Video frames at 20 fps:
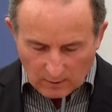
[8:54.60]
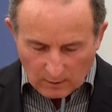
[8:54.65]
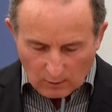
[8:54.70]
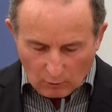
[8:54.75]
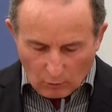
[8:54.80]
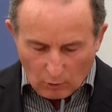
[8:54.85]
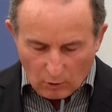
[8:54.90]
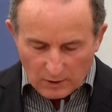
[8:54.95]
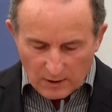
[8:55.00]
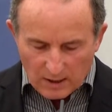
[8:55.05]

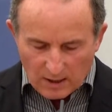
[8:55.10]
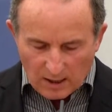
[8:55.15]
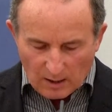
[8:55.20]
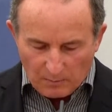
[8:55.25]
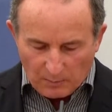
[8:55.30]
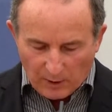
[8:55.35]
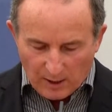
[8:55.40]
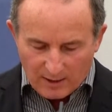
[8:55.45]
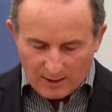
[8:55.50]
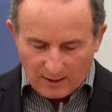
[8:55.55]
он
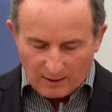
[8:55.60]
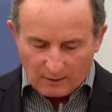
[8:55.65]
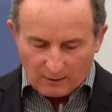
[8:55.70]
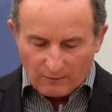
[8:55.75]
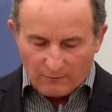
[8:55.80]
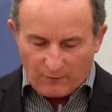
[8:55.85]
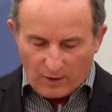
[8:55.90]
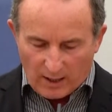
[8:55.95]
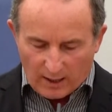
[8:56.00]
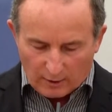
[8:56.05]
запретил
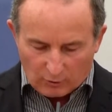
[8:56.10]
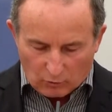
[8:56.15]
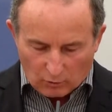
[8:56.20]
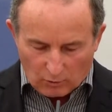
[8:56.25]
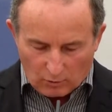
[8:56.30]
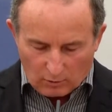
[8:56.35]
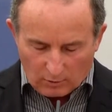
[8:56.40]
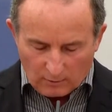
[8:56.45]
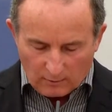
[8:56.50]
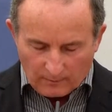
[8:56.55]

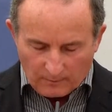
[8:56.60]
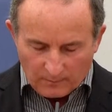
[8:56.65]
ветру